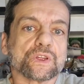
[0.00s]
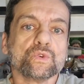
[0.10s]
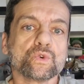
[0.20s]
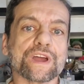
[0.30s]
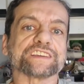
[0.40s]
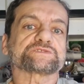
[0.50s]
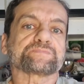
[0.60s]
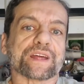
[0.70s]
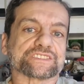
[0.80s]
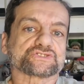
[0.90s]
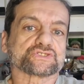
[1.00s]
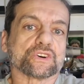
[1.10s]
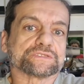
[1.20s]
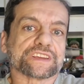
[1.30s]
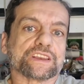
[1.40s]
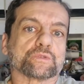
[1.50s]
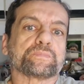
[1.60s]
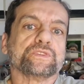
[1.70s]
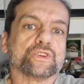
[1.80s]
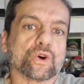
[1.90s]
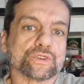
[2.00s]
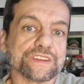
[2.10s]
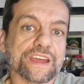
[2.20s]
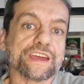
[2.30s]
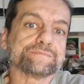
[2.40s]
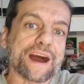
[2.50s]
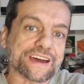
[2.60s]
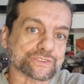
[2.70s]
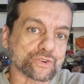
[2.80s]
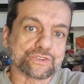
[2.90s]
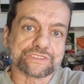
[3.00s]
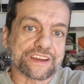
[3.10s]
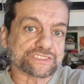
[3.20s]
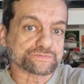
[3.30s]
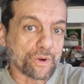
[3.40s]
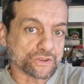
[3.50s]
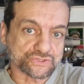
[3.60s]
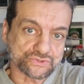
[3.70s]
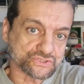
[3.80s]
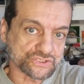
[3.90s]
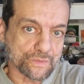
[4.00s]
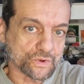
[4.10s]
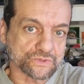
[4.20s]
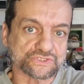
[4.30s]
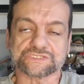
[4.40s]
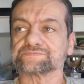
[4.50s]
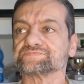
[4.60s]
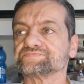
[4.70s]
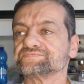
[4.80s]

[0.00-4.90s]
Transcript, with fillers: Lui ha espresso delle opinioni e Marco gli ha risposto, diciamo così.